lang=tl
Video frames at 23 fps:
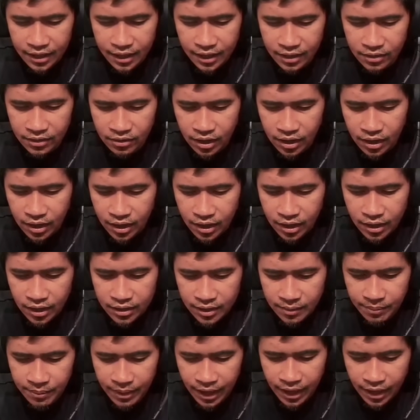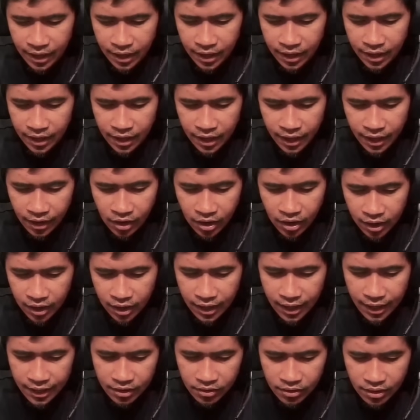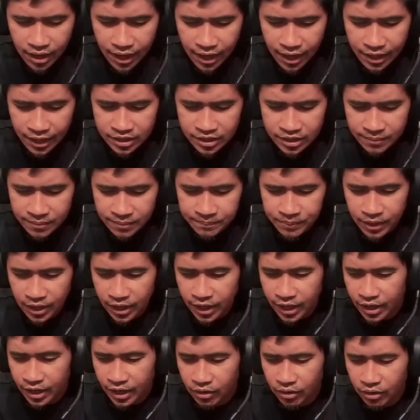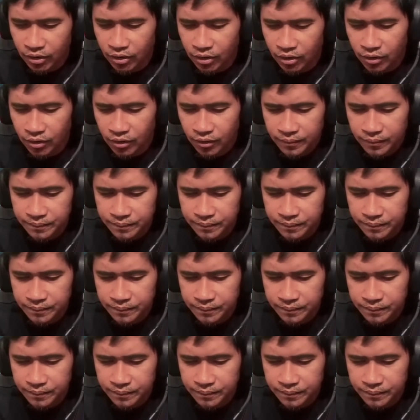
Ganun. Di ba? Ah, ganun lang simple, eh, oo.